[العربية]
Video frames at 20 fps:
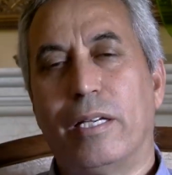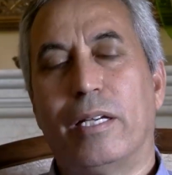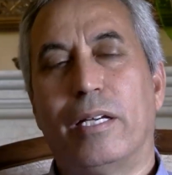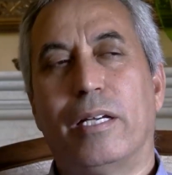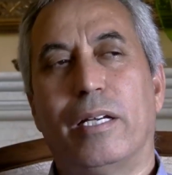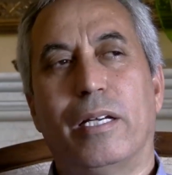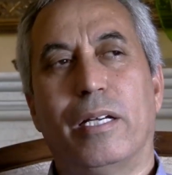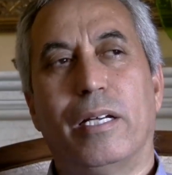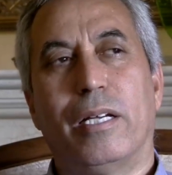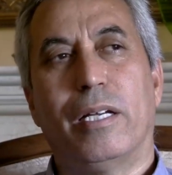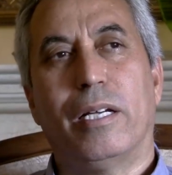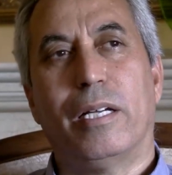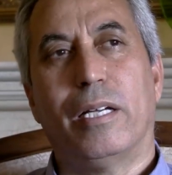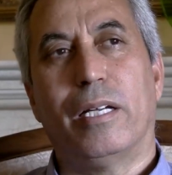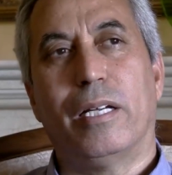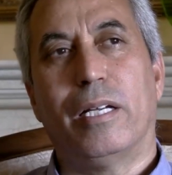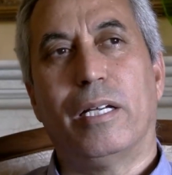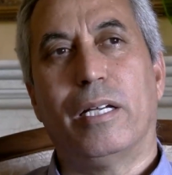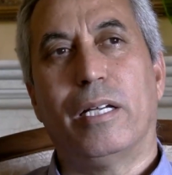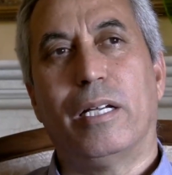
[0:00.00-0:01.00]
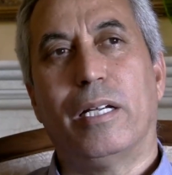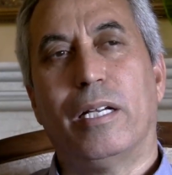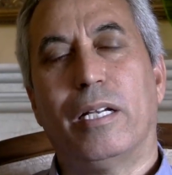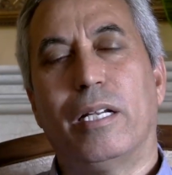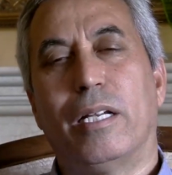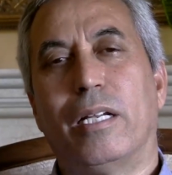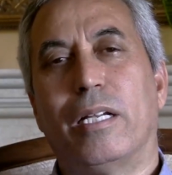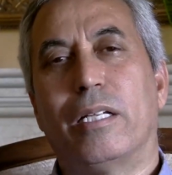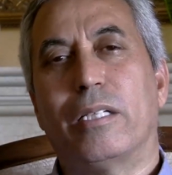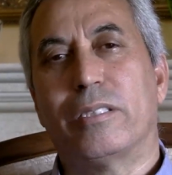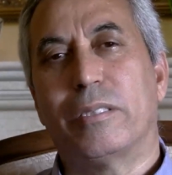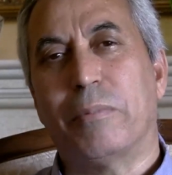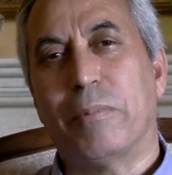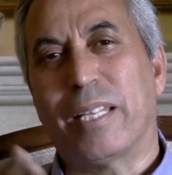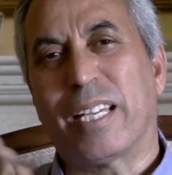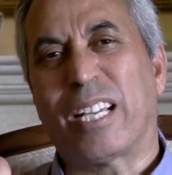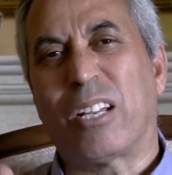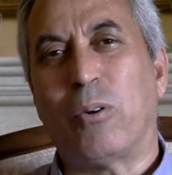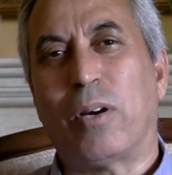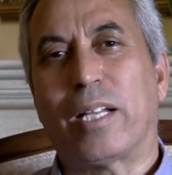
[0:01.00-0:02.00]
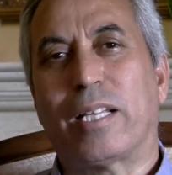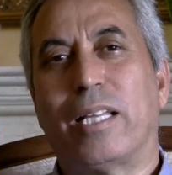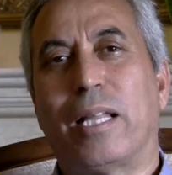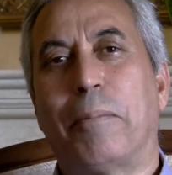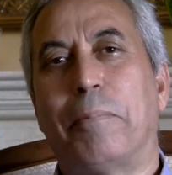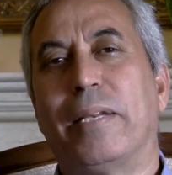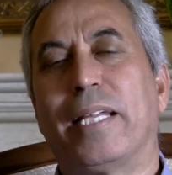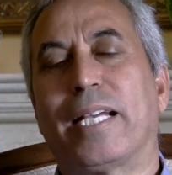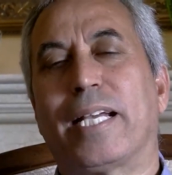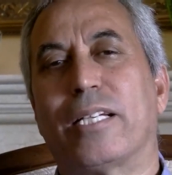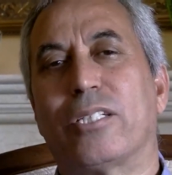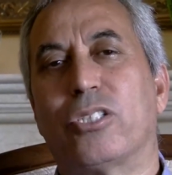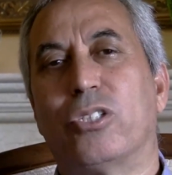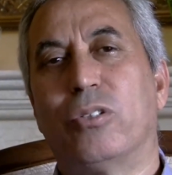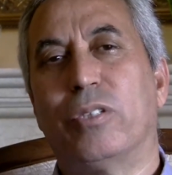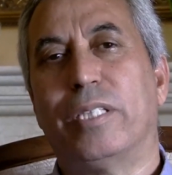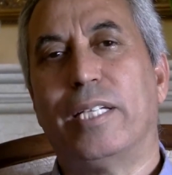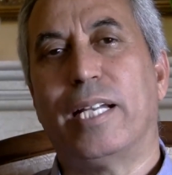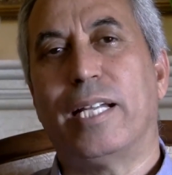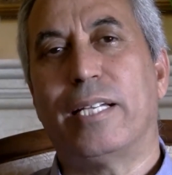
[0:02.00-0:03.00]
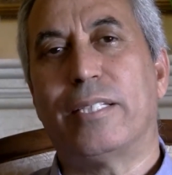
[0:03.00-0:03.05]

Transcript: آه، اسمها ذاك الوقت لابليكاسيون دي